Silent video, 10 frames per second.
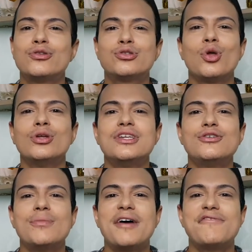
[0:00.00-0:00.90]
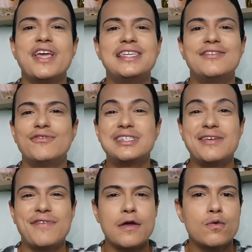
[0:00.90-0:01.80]
toda de uma vez e
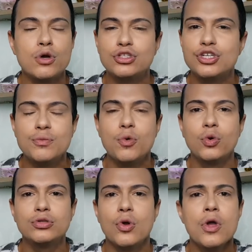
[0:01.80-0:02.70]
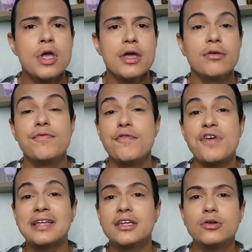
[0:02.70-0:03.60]
você vai curtir muito. Eu não vou
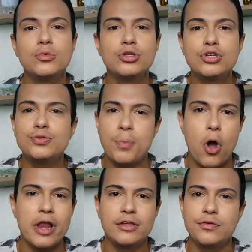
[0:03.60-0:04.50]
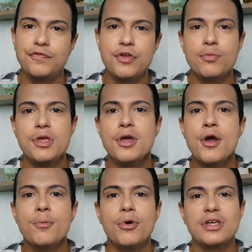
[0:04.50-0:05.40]
ficar dando muito spoiler do filme,
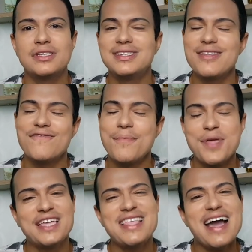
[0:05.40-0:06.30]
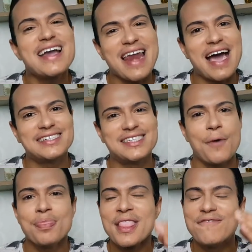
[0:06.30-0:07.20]
porque senão vai perder a
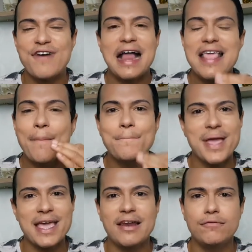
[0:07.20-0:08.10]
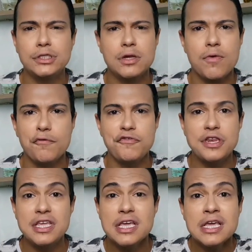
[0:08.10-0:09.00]
graça. Vale a pena você
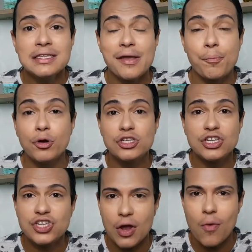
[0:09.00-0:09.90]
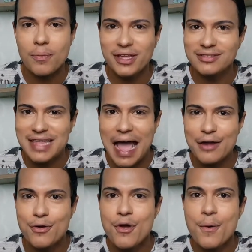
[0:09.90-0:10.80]
conferir, depois deixar
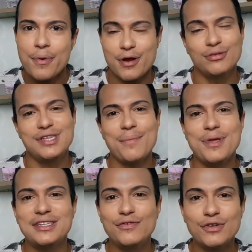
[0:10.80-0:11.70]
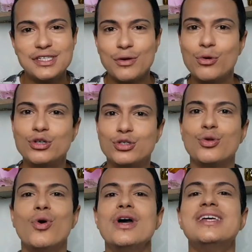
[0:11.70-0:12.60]
comentário para eu saber se você
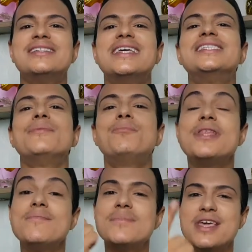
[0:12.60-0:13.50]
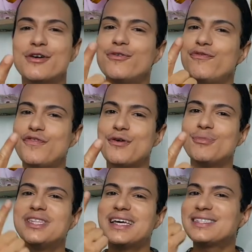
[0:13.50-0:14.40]
gostou desse primeiro
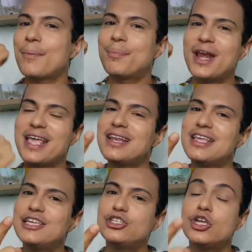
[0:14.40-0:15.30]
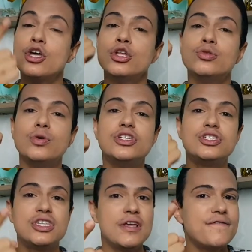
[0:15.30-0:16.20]
filme dessa playlist do
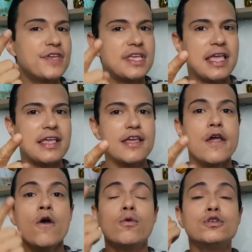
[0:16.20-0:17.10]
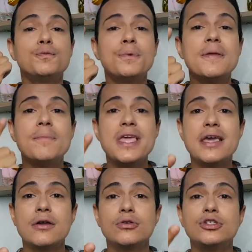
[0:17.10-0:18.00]
Steve King, os
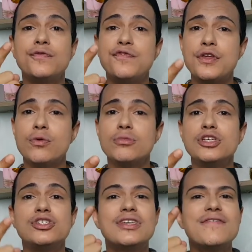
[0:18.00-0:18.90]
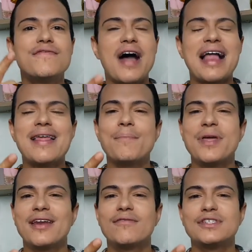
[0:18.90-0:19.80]
primeiros filmes que vale a
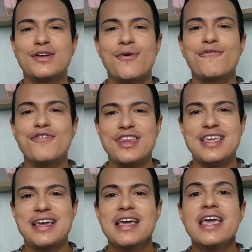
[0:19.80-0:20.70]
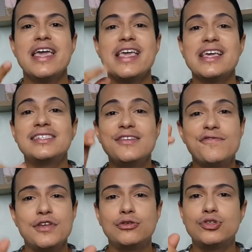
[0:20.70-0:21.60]
pena você conferir. Esse
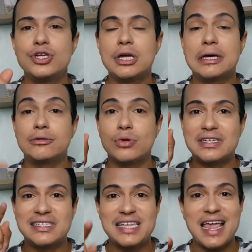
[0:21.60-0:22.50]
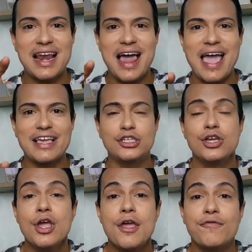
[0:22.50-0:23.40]
vídeo chegando a 100 likes,
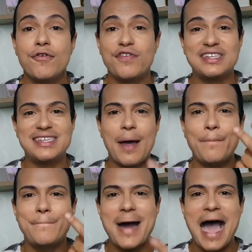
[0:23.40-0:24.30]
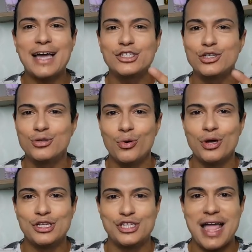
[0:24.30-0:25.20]
eu vou fazer a parte
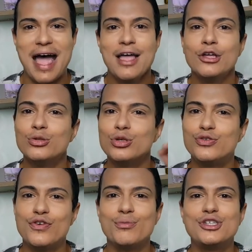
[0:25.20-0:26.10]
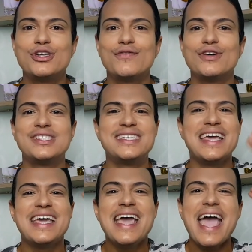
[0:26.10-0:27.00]
2, tá? Dos filmes que
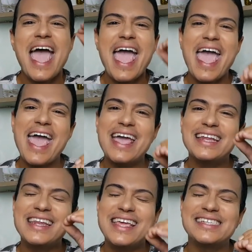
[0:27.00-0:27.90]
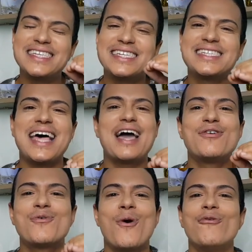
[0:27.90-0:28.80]
você é
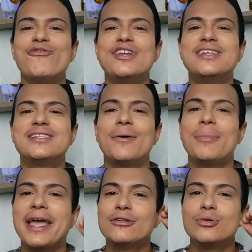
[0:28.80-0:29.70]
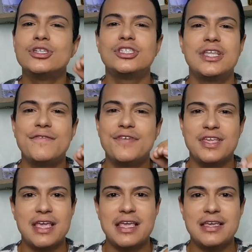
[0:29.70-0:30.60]
necessário conferir também do Steve
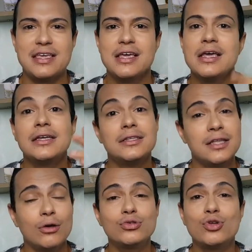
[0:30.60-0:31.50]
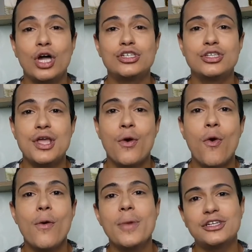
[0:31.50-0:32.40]
King não só de
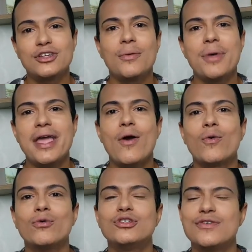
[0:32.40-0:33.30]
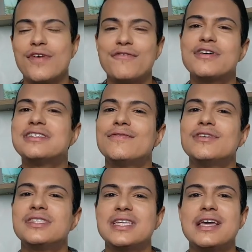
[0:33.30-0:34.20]
terror, mas também alguns que vai fazer
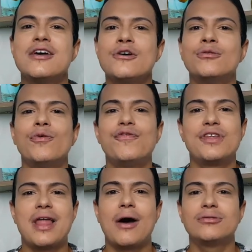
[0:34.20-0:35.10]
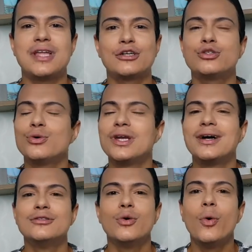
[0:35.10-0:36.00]
você no final tá
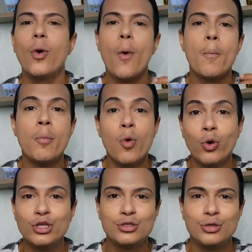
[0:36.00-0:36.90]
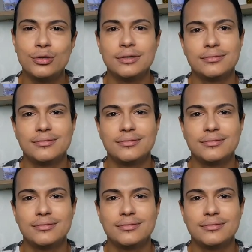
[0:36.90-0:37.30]
chorando muito.